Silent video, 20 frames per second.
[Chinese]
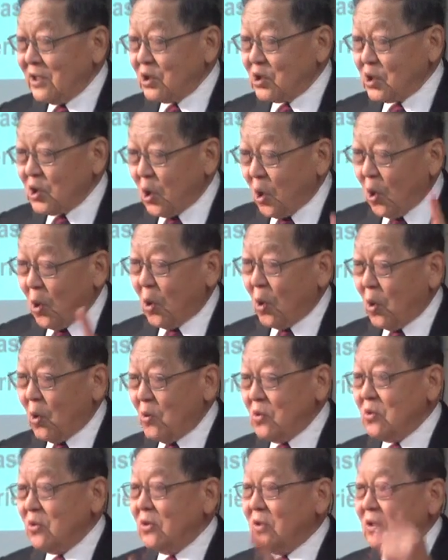
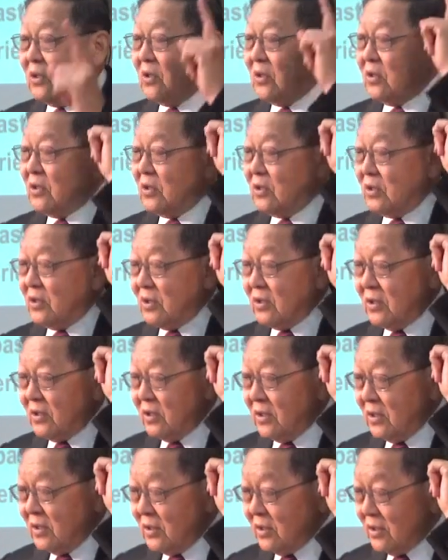从
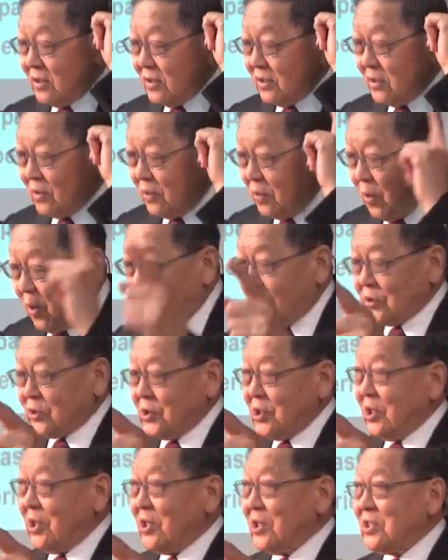过
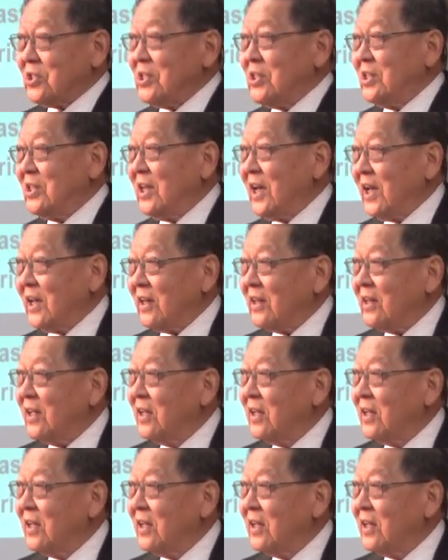去的经验